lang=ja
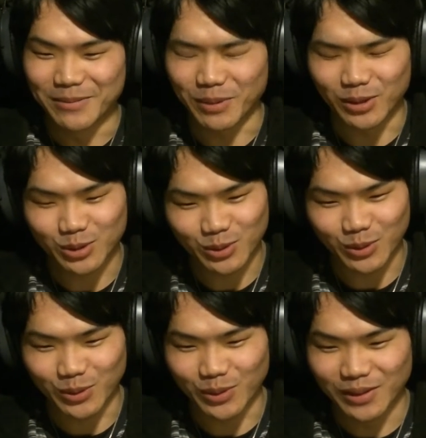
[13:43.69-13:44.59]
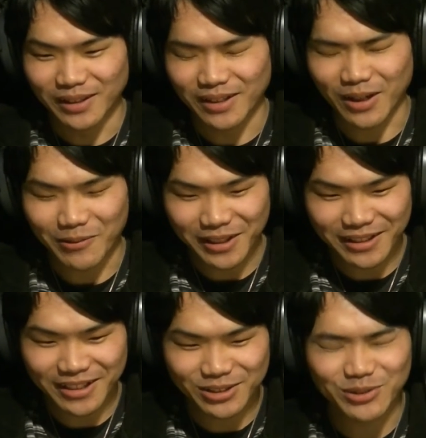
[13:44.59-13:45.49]
まあ、ちょっと変わっ
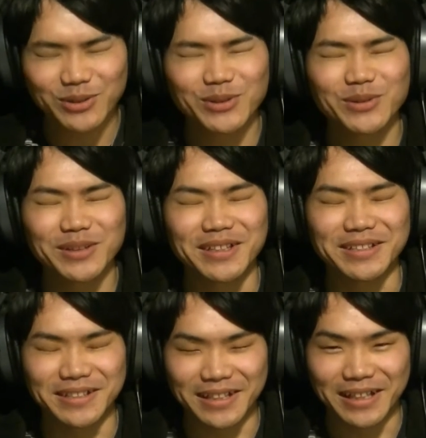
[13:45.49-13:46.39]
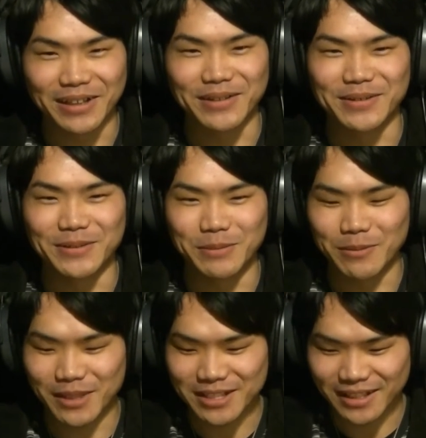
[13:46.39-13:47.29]
た状況でですね野球を
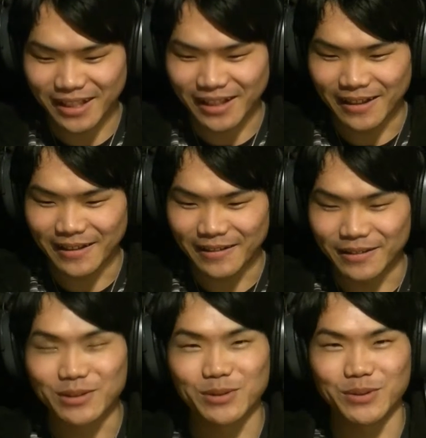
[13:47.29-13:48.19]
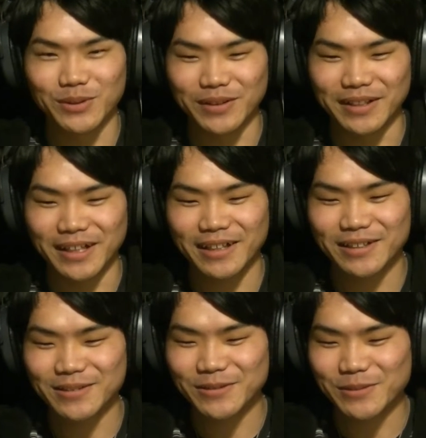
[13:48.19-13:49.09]
見ましてでその野
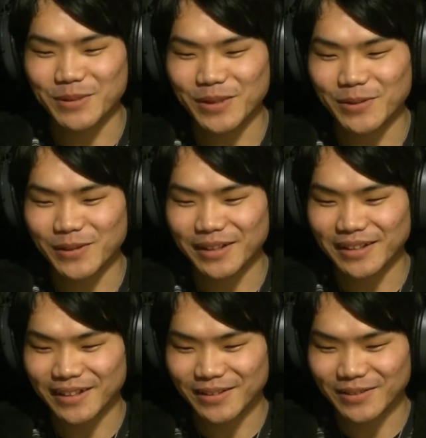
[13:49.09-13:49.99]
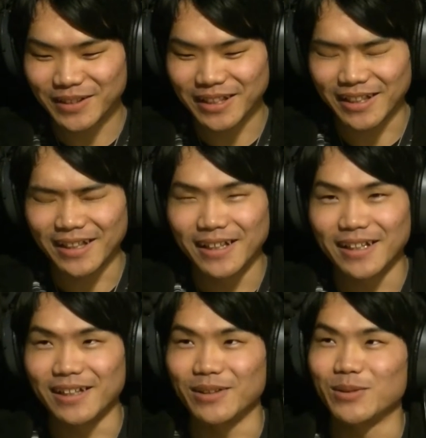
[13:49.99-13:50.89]
球を見終わった後に
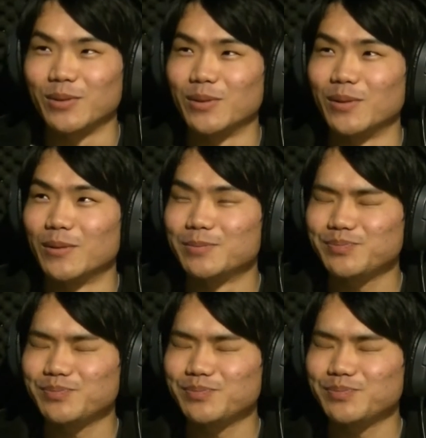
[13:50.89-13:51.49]
えっと